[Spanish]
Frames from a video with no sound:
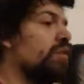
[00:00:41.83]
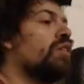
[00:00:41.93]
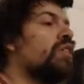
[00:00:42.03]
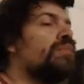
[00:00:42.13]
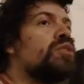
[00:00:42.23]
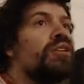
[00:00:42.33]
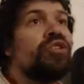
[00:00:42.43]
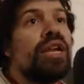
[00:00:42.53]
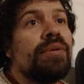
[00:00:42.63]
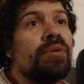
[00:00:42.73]
Estamos
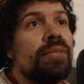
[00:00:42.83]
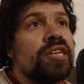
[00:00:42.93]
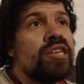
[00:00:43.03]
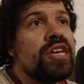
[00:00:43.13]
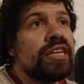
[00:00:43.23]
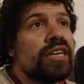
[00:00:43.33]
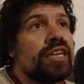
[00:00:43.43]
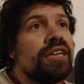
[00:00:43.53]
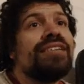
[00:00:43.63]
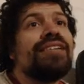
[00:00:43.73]
hablando de la compañía
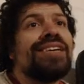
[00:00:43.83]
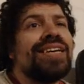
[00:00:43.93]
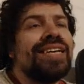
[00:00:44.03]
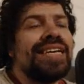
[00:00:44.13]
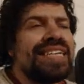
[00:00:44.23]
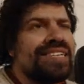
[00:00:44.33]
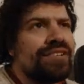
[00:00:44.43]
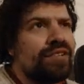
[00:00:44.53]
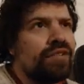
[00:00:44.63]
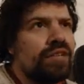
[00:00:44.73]
que es,
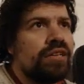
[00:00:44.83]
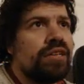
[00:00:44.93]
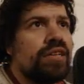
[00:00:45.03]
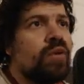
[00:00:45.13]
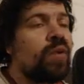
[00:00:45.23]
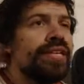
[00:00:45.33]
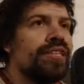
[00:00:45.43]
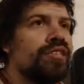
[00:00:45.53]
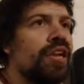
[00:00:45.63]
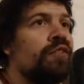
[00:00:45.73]
Square
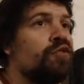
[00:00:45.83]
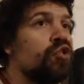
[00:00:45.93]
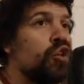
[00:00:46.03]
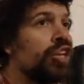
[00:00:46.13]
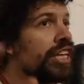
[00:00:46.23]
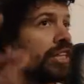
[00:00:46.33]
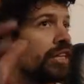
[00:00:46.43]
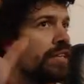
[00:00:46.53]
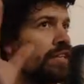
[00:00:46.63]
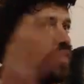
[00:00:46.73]
Enix es la fusión
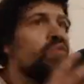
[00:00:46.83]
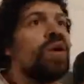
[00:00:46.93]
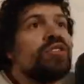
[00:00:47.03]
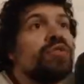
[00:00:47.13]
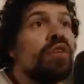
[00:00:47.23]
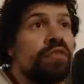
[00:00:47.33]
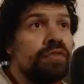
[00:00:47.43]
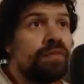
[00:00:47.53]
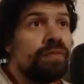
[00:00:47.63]
entre Squaresoft